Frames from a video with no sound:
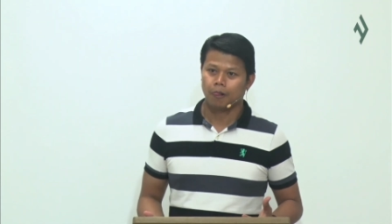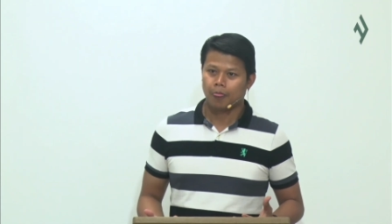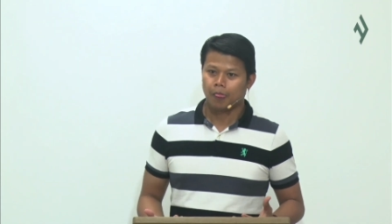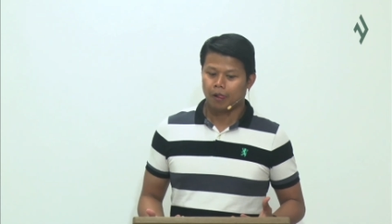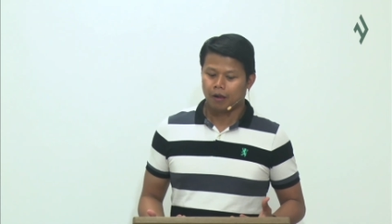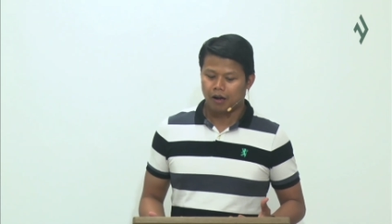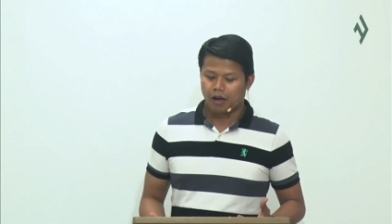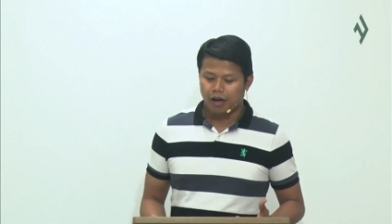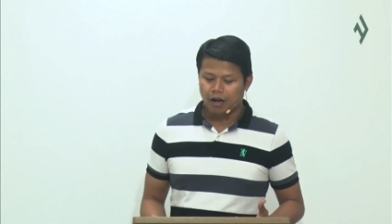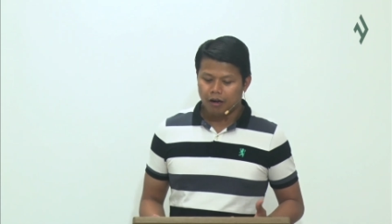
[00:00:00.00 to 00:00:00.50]

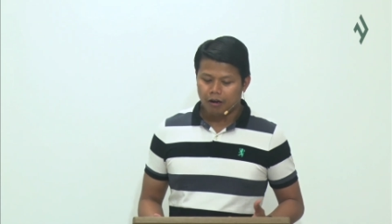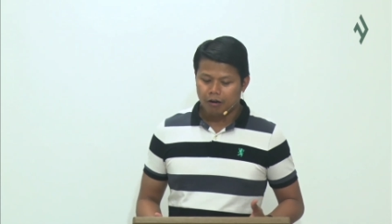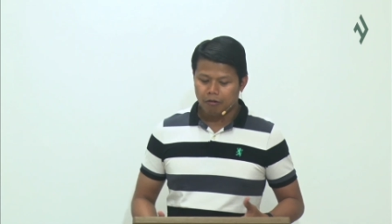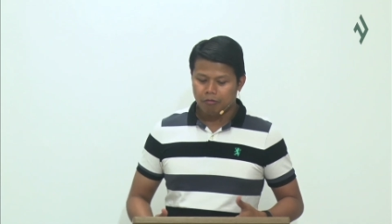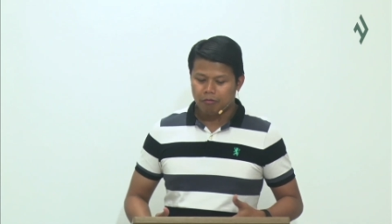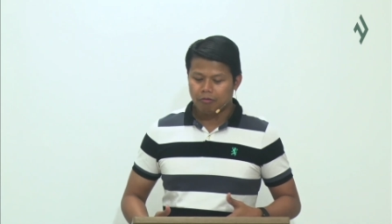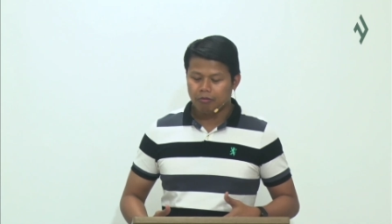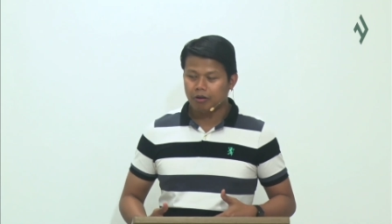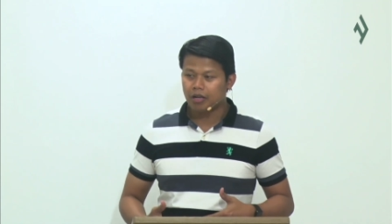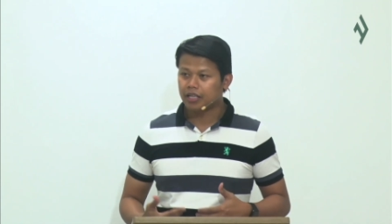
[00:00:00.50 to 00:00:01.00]

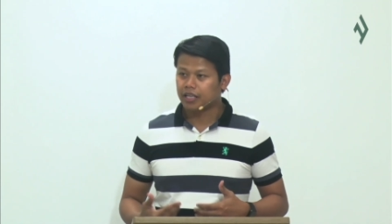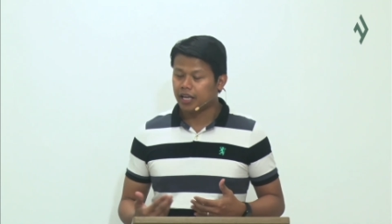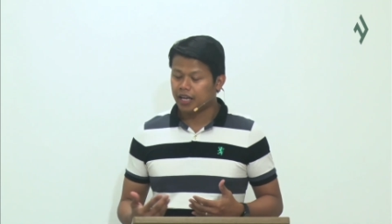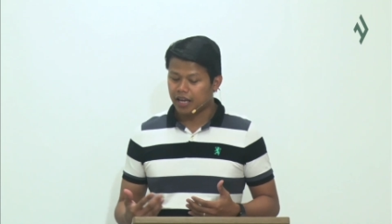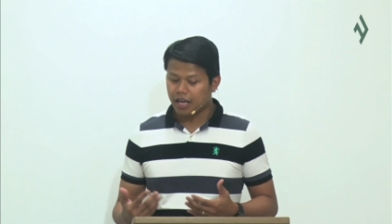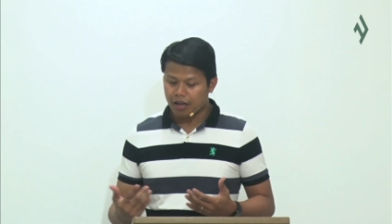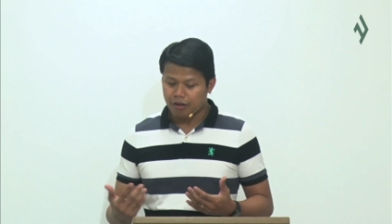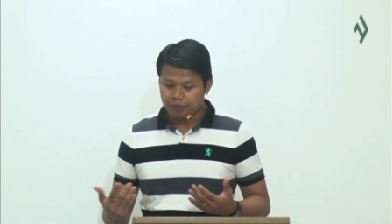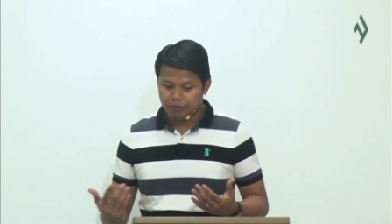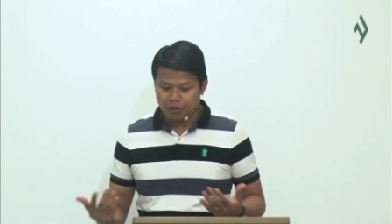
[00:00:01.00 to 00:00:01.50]
Uh, will they
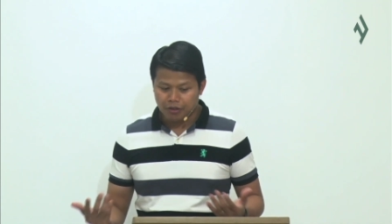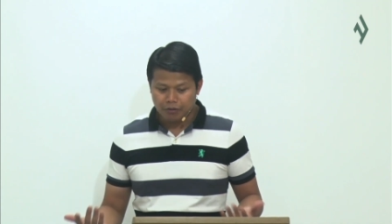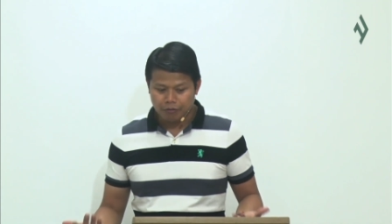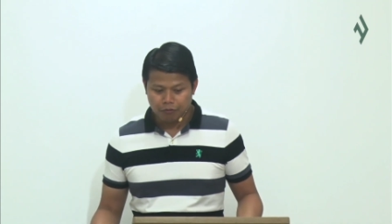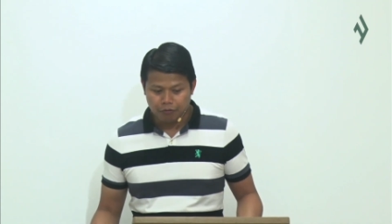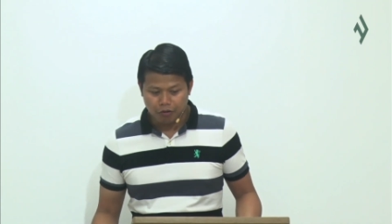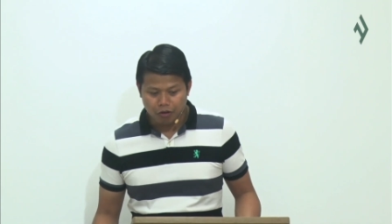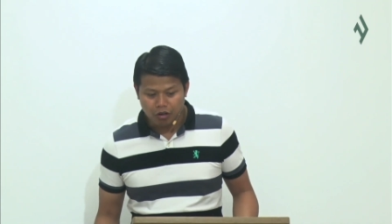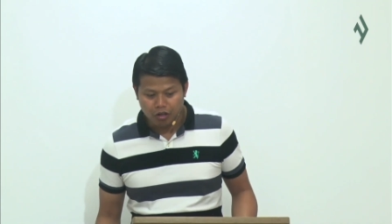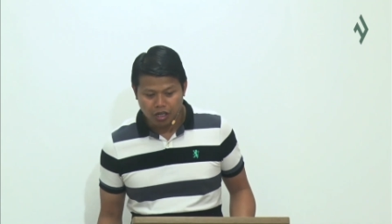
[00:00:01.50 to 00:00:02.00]
ever
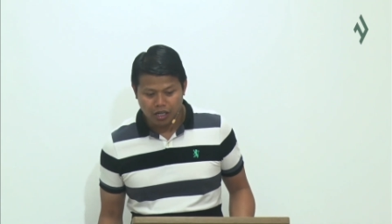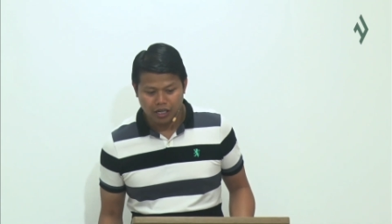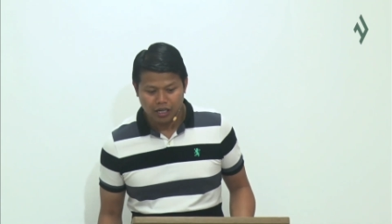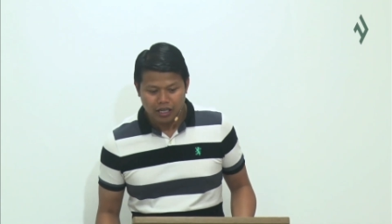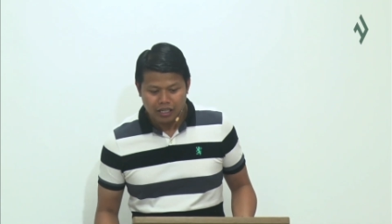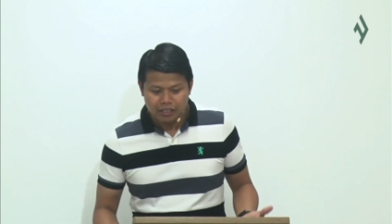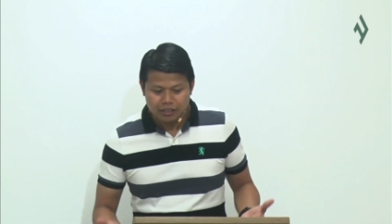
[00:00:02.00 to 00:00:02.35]
fall